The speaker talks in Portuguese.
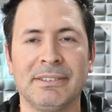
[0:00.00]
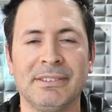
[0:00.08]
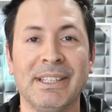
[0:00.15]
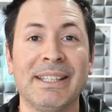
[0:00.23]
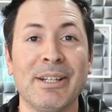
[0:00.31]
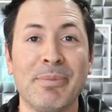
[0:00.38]

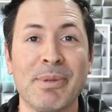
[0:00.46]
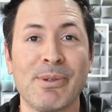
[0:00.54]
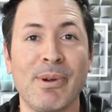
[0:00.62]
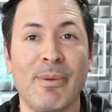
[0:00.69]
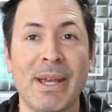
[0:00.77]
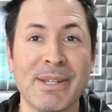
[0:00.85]
Então,
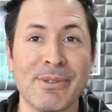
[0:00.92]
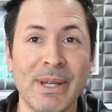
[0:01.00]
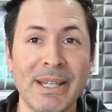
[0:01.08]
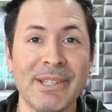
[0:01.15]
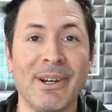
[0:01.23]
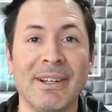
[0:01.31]
pessoal, é isso
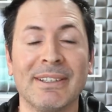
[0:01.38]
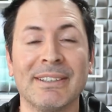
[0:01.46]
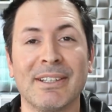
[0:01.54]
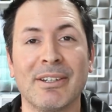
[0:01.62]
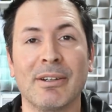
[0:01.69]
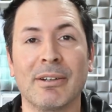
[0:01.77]
aí, ó.
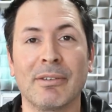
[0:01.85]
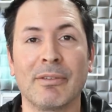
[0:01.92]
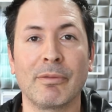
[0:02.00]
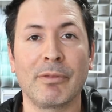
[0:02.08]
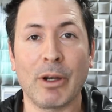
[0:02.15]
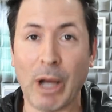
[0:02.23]

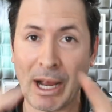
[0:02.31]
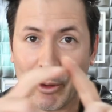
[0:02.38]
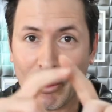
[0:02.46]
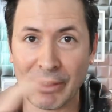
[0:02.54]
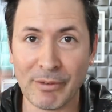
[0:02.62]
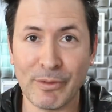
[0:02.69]

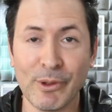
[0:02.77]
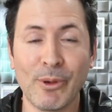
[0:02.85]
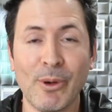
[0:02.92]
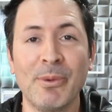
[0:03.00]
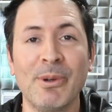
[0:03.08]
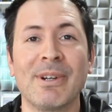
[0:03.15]
Agora viu
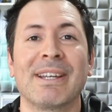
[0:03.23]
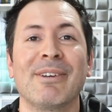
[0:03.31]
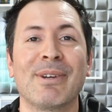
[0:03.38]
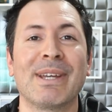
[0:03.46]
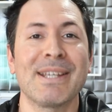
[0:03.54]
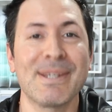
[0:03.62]
como
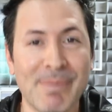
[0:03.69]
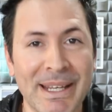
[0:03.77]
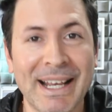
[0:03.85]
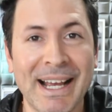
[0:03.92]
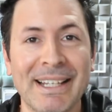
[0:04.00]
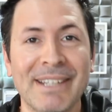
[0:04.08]
eu queria
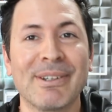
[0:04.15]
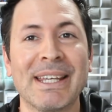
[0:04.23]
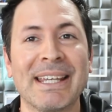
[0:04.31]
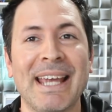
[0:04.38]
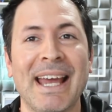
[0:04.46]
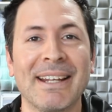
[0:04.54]
explicar ali o
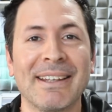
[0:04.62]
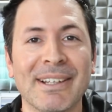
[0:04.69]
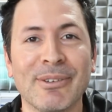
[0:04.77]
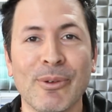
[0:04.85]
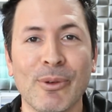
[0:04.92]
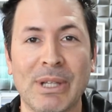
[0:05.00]
que, era
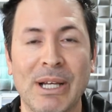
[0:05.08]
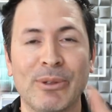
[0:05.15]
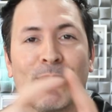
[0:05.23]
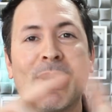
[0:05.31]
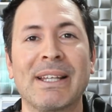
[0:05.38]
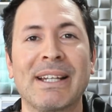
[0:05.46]
então o tal
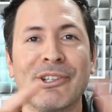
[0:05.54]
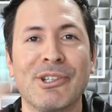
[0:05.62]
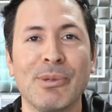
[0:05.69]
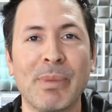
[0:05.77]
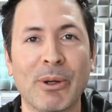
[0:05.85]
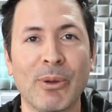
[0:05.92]
do
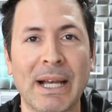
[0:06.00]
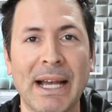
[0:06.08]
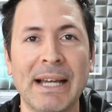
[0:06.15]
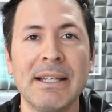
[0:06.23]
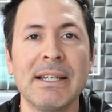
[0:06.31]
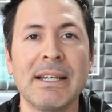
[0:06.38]
quadradinho para
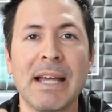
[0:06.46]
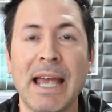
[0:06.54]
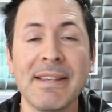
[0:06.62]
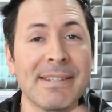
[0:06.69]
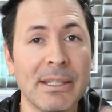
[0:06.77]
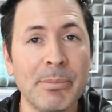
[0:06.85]
colocar.
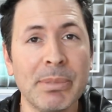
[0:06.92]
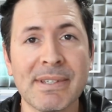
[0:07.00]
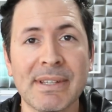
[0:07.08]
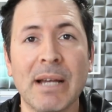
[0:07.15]
É simples,